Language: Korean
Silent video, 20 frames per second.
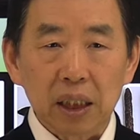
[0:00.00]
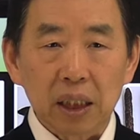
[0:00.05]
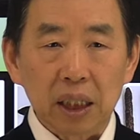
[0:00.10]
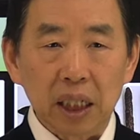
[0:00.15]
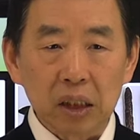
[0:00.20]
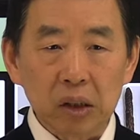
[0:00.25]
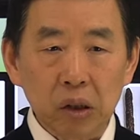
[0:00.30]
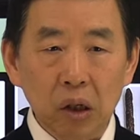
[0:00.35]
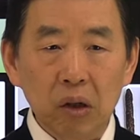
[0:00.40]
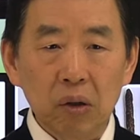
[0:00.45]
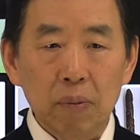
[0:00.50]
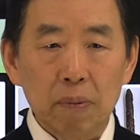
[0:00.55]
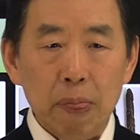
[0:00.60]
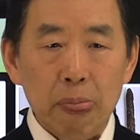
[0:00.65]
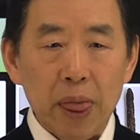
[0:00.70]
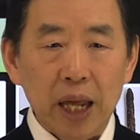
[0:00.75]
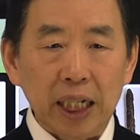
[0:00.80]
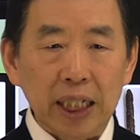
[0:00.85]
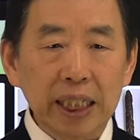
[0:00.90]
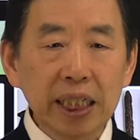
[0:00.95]

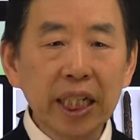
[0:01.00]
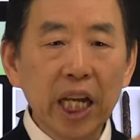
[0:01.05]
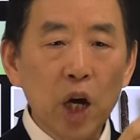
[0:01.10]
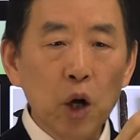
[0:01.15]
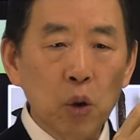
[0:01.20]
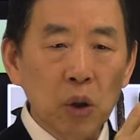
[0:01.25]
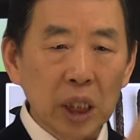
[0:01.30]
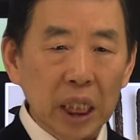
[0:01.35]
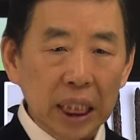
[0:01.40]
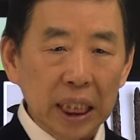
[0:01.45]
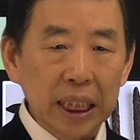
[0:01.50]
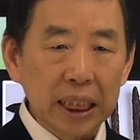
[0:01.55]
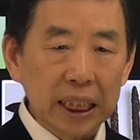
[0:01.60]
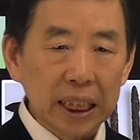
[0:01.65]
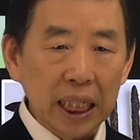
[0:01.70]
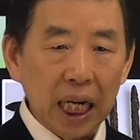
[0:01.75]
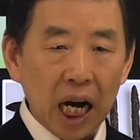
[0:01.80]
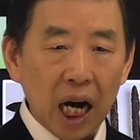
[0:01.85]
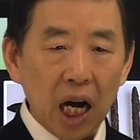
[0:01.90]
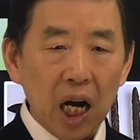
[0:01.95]
그래서 의뢰용
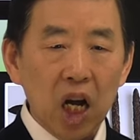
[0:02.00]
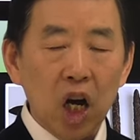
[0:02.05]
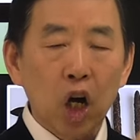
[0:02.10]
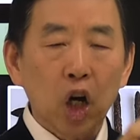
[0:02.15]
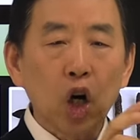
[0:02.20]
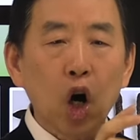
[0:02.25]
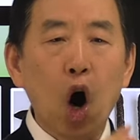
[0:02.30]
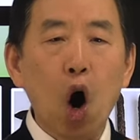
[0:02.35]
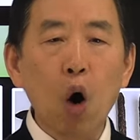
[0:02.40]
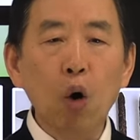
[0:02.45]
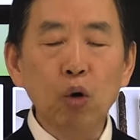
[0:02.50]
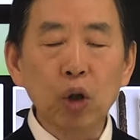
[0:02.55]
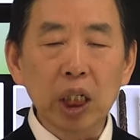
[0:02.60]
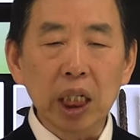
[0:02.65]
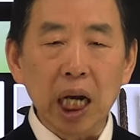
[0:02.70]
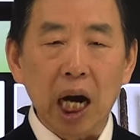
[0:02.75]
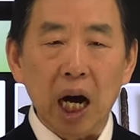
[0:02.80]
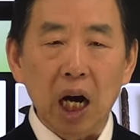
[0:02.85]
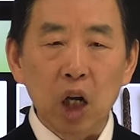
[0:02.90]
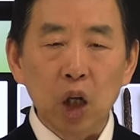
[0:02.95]
그릇이나
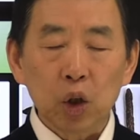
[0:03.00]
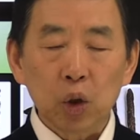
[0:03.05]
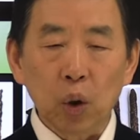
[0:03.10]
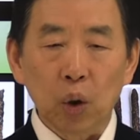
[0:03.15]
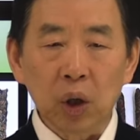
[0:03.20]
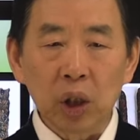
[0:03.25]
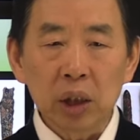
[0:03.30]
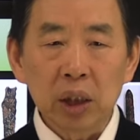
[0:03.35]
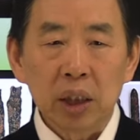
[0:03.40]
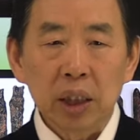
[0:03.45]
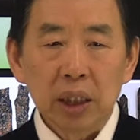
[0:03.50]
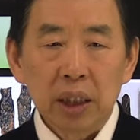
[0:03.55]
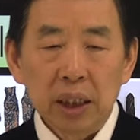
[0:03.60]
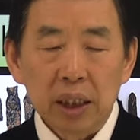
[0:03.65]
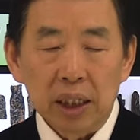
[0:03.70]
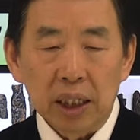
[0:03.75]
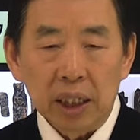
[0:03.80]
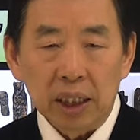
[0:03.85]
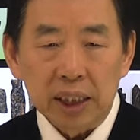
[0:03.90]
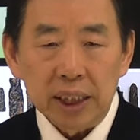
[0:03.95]
거울이나 또는
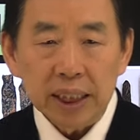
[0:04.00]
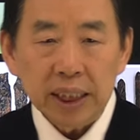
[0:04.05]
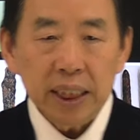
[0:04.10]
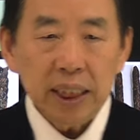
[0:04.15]
예,